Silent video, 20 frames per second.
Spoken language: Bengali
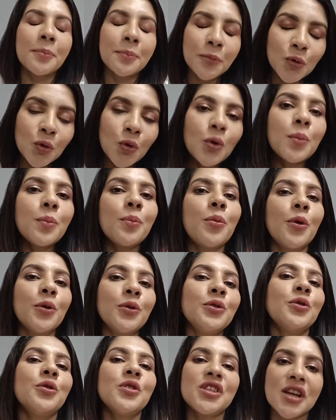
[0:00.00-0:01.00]
খুব বন্ধু
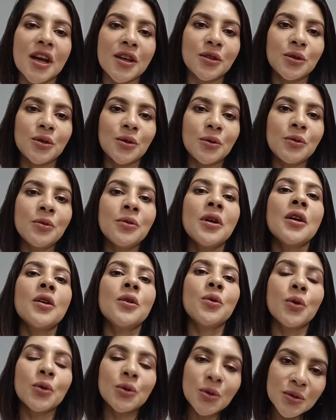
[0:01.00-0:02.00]
শান্তনু
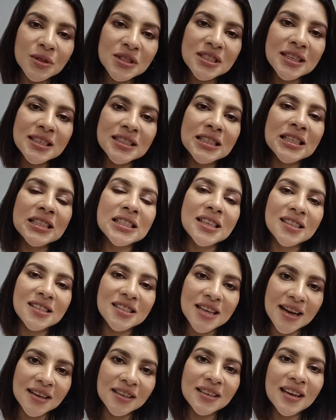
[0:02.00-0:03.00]
নতুন নিজের
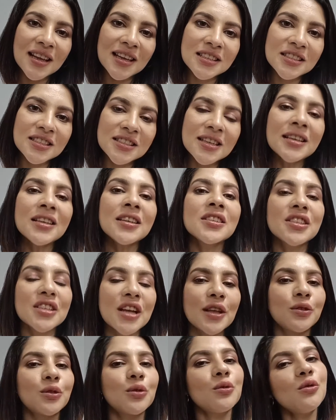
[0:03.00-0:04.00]
চ্যানেল আসছে
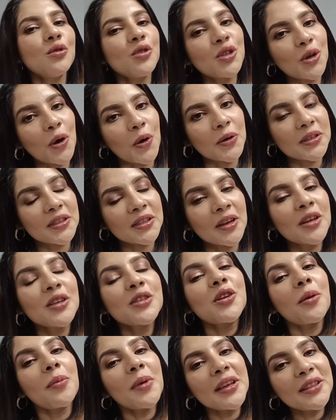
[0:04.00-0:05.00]
শান্তনু শর্টস
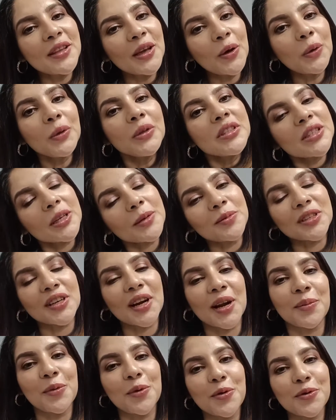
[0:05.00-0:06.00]
সবাই দেখুন সাবস্ক্রাইব করুন